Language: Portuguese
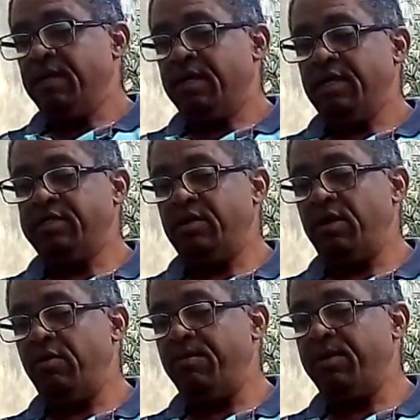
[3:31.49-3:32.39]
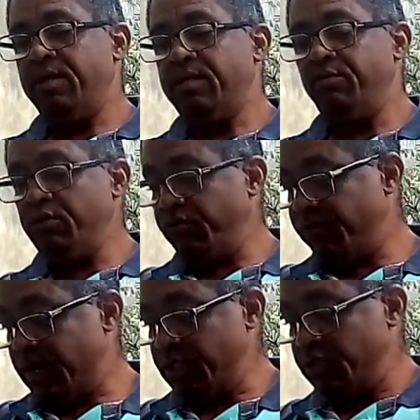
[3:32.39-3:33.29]
Que a acerola é uma planta muito
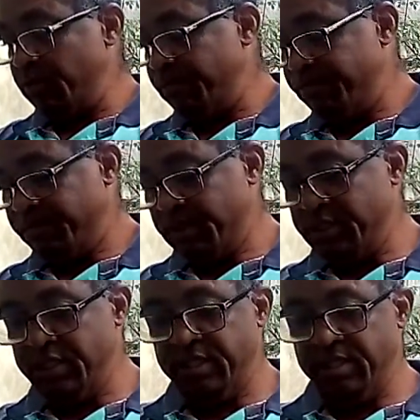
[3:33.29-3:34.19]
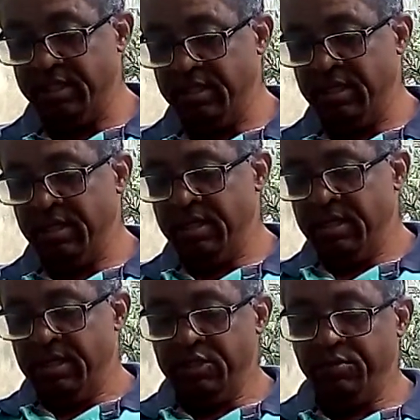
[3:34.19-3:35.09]
fácil de,
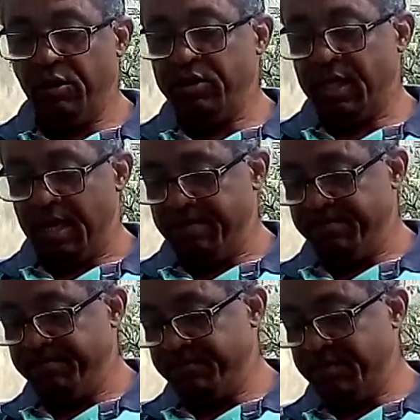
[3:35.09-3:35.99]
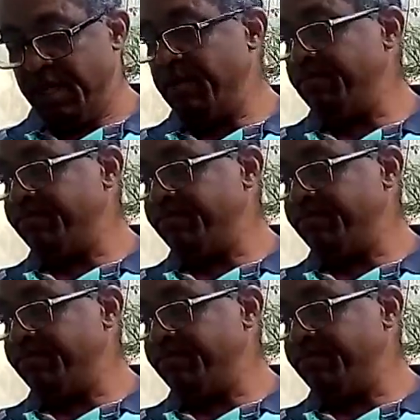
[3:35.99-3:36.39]
de brotar, né?